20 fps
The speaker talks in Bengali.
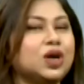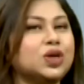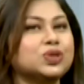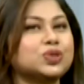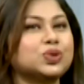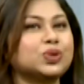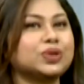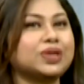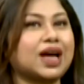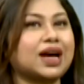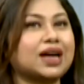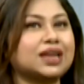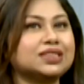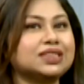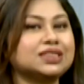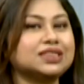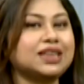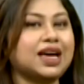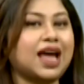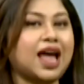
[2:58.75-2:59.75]
সো দেখা
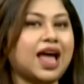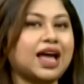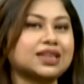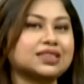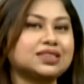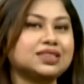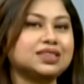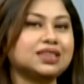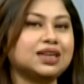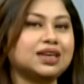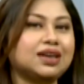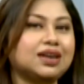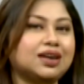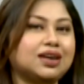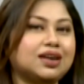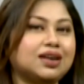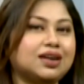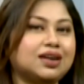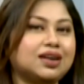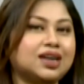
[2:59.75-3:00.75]
যায় যে একটা
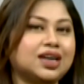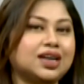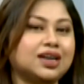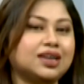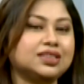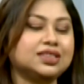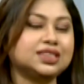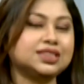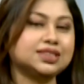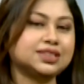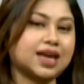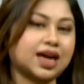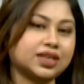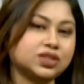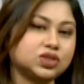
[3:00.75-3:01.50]
ডিজাইন